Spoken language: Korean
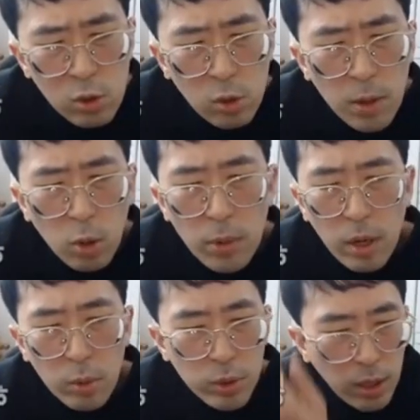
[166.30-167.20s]
조금만
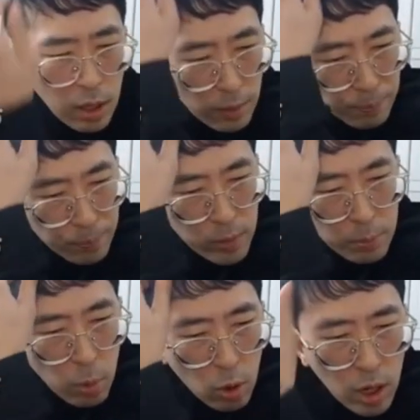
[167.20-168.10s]
고민해 봅시다.
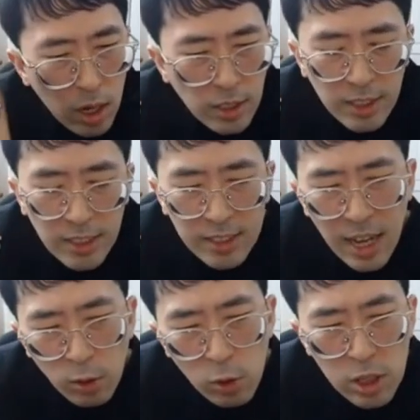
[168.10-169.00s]
포가
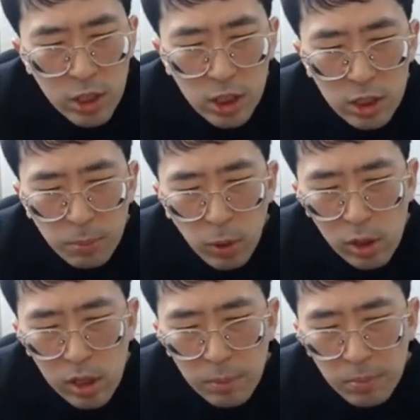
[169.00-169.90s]
살아 올렸을 려지
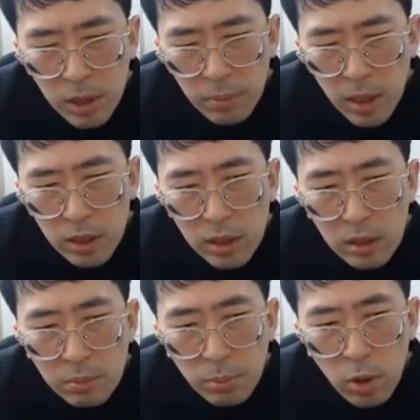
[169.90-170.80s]
포를
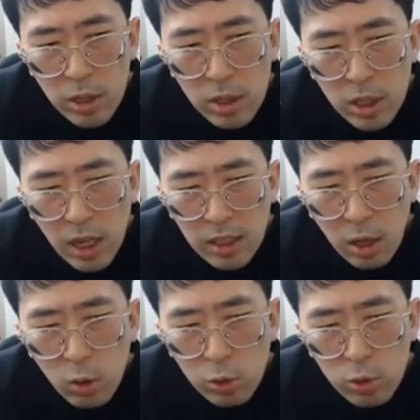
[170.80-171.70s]
넘기면은 포가 여기
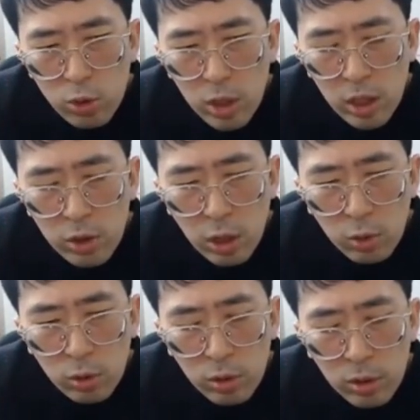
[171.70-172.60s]
갖다 꽂는 수가 있네요,
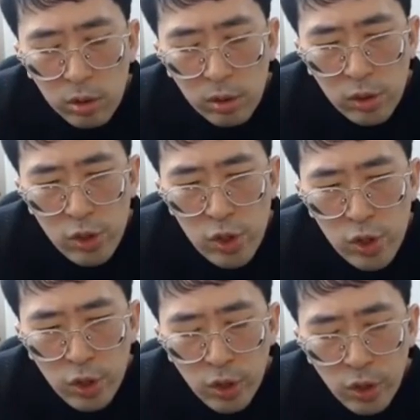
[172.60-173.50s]
장군.
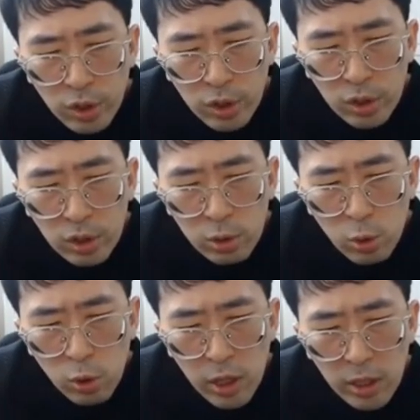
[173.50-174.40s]
이게
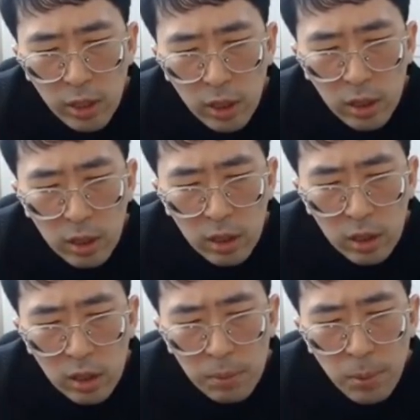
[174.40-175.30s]
좀 곤란하네.
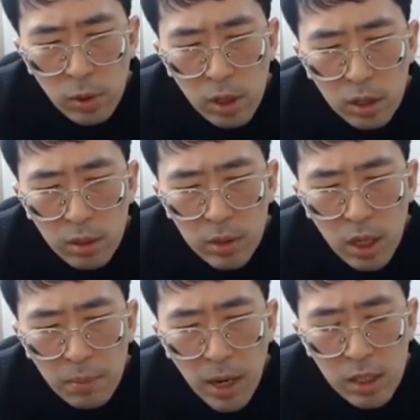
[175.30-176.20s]
이 포를 넘기면
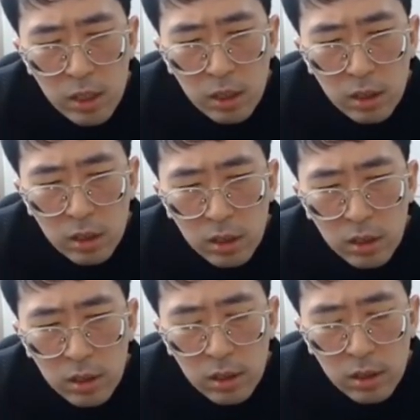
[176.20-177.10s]
차가 마을치는
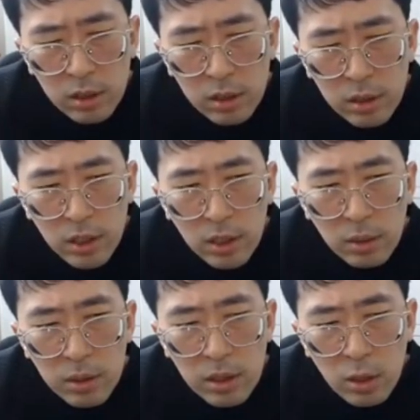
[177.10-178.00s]

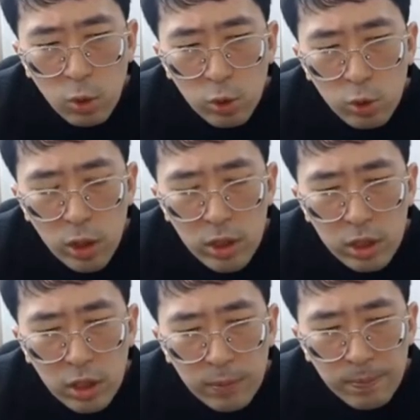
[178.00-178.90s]
여기 꽂는 수가
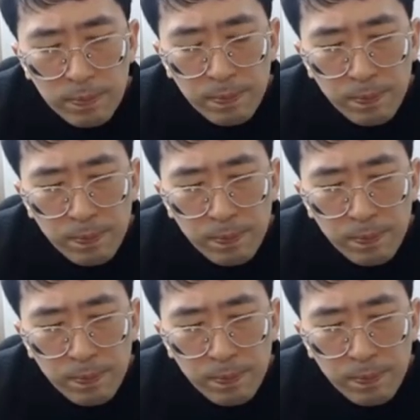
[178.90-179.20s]
있어서